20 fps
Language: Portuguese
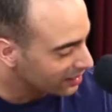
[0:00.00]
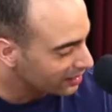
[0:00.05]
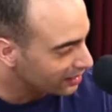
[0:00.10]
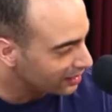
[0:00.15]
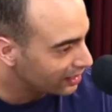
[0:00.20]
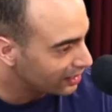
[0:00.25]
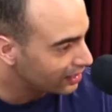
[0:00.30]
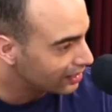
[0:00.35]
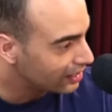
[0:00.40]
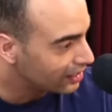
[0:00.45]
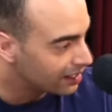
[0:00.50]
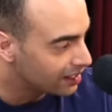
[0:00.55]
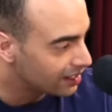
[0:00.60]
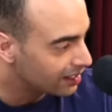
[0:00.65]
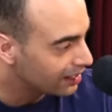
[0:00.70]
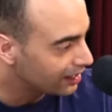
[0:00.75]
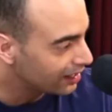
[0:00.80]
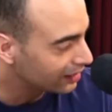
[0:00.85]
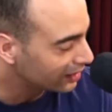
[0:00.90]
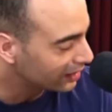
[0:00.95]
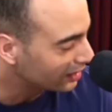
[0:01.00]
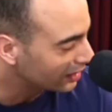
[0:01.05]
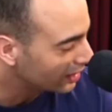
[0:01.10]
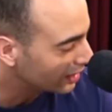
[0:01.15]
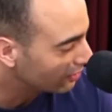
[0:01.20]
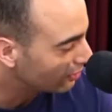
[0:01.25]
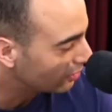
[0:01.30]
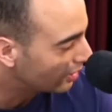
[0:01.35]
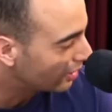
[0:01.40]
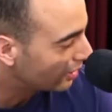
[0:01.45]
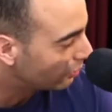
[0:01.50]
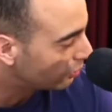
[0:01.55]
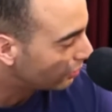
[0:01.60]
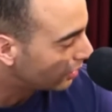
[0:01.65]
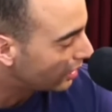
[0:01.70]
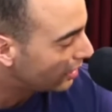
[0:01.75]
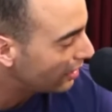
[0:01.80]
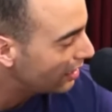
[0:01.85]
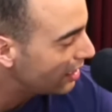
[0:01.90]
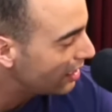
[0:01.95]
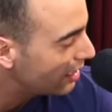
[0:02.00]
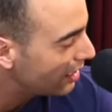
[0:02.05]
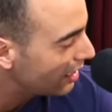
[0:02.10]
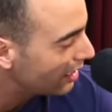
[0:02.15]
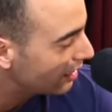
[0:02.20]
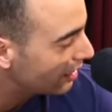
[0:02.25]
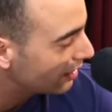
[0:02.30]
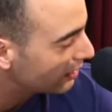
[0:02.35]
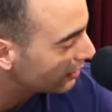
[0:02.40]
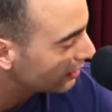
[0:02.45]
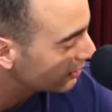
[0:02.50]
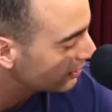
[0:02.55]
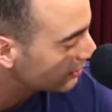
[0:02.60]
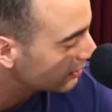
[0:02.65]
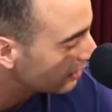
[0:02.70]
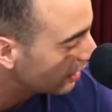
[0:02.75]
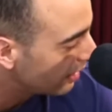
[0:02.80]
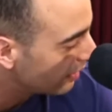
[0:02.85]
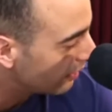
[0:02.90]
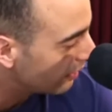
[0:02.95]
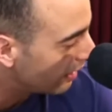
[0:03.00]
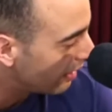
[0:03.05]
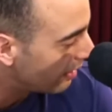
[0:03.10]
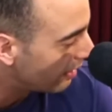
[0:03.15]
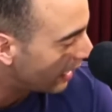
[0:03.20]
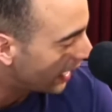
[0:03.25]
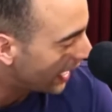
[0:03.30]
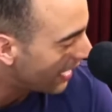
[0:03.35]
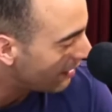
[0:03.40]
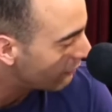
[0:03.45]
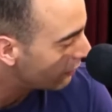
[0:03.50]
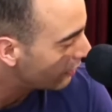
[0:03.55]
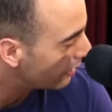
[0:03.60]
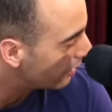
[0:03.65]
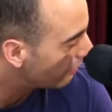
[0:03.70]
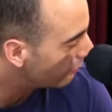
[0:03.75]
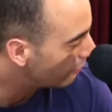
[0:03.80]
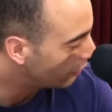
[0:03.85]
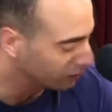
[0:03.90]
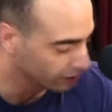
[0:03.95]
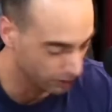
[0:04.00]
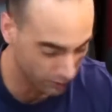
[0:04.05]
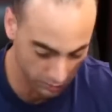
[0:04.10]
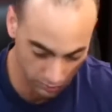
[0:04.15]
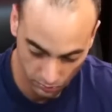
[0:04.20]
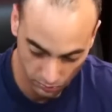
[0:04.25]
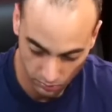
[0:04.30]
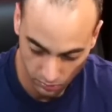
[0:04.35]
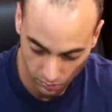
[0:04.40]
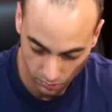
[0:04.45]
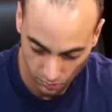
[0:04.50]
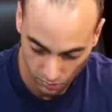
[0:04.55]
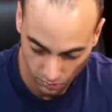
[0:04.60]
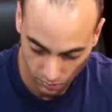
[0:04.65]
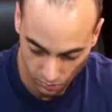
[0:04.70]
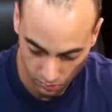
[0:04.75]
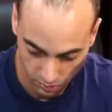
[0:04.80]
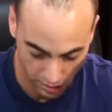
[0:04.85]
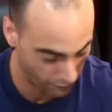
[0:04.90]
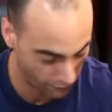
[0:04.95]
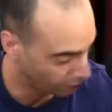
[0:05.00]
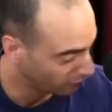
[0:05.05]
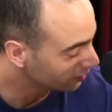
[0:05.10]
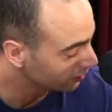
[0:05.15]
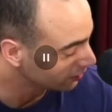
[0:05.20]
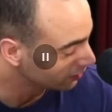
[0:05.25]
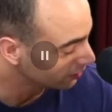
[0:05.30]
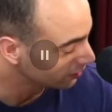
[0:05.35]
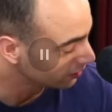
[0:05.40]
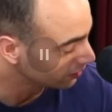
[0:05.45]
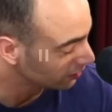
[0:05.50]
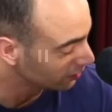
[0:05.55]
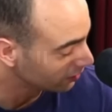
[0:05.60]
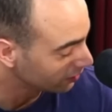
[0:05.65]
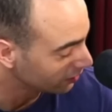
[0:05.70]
aí, ela, ela tá internada o quê? UTI? É, é, é grave? Cara, é foda? É foda. É foda. a cabeça dele,